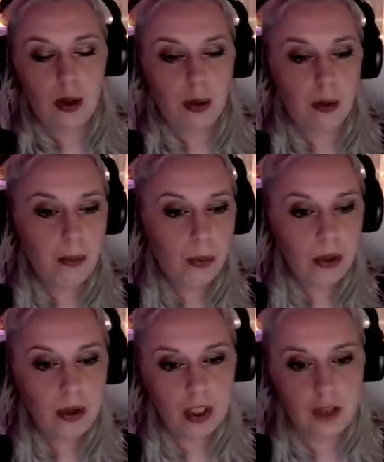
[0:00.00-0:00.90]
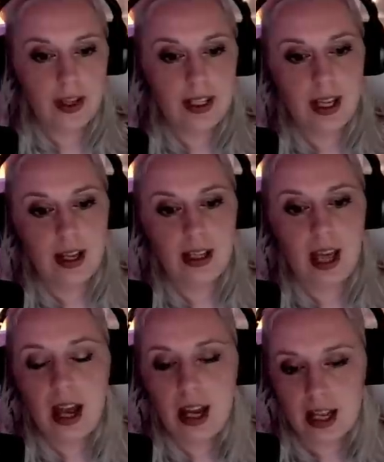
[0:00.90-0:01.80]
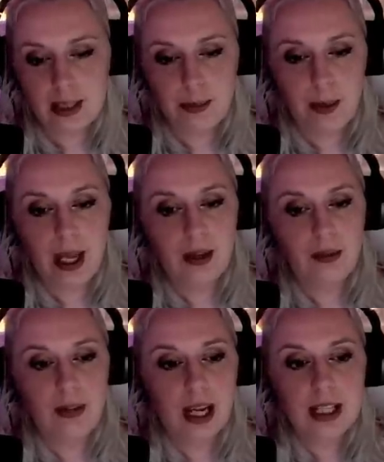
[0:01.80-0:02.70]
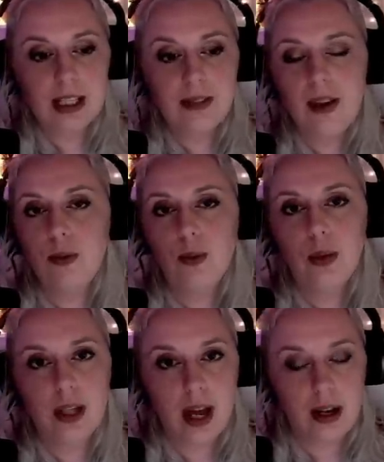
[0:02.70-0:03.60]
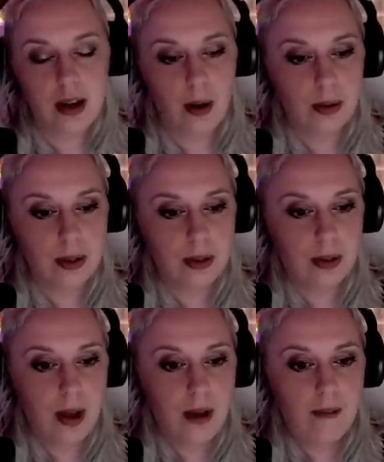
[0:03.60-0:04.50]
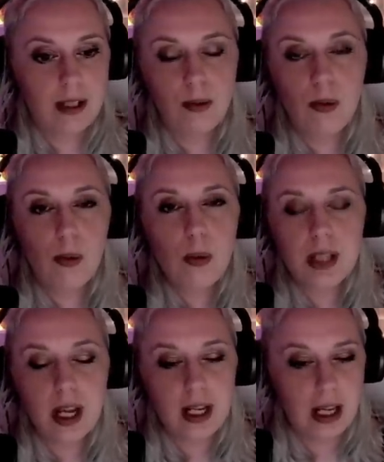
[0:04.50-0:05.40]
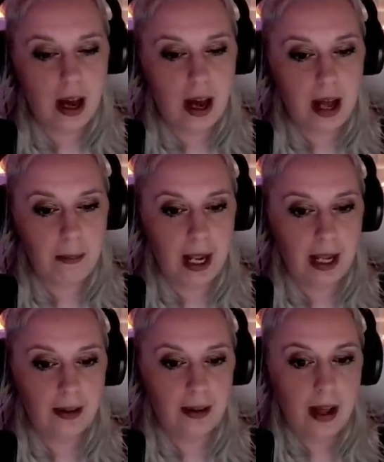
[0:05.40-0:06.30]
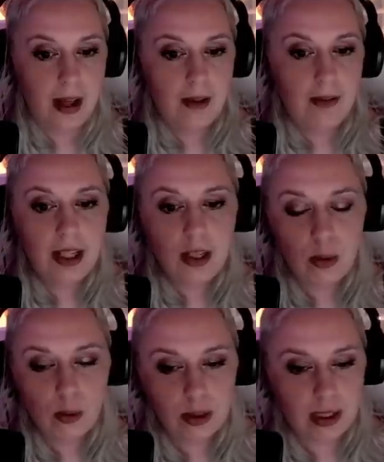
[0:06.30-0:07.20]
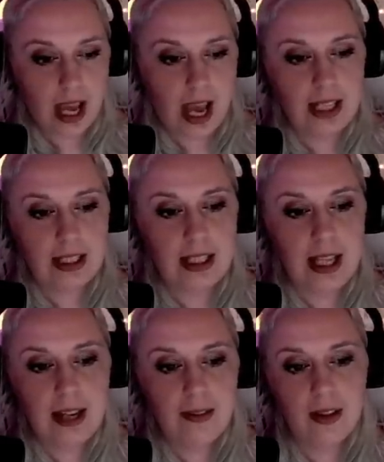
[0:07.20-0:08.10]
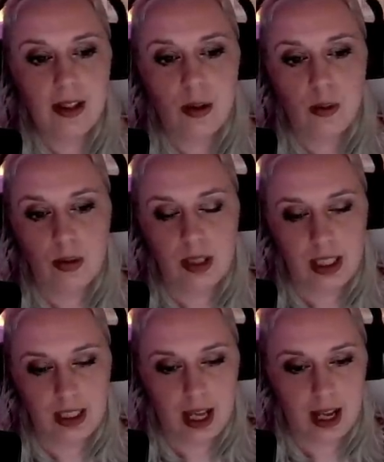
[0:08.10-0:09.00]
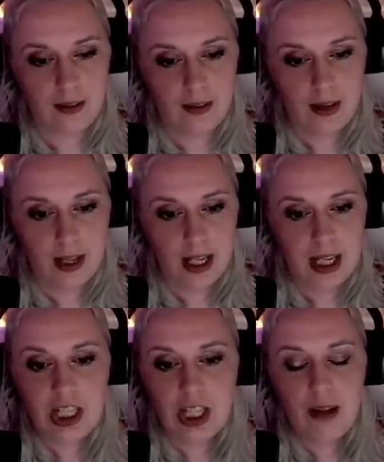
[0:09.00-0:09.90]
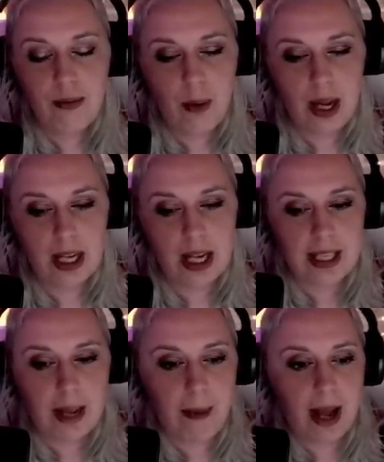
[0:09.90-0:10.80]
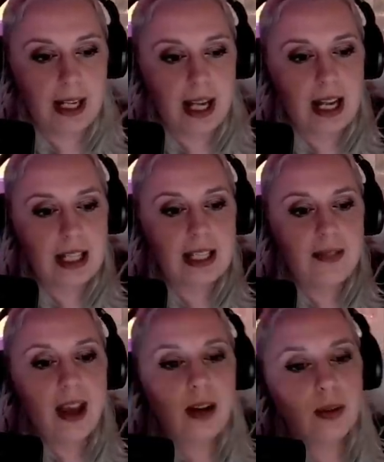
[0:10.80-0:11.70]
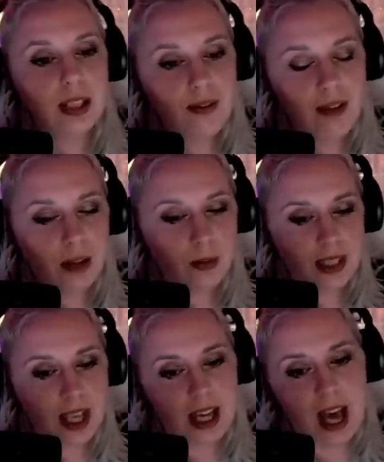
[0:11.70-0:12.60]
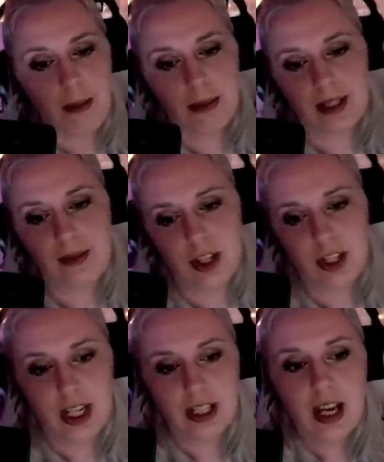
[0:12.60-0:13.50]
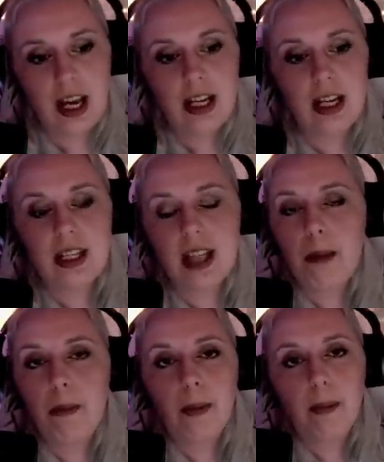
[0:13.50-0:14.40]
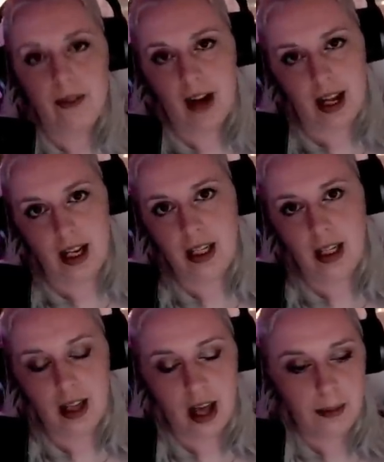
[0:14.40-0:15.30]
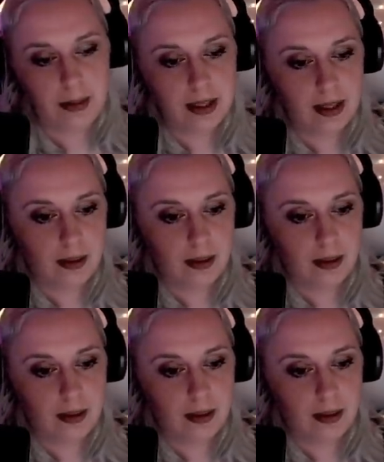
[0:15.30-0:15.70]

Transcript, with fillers: Brüder und Schwestern, gerade jetzt brechen auf der ganzen Welt Vulkane aus. Was für ein großartiger Anblick. Wen die Tugend eint, den wird der Tod nicht trennen. Ich stehe vor Ihnen als ein Mann, der den Zweck und den Wert unserer Geheimnisse versteht. Deshalb bewahre ich die Geheimnisse.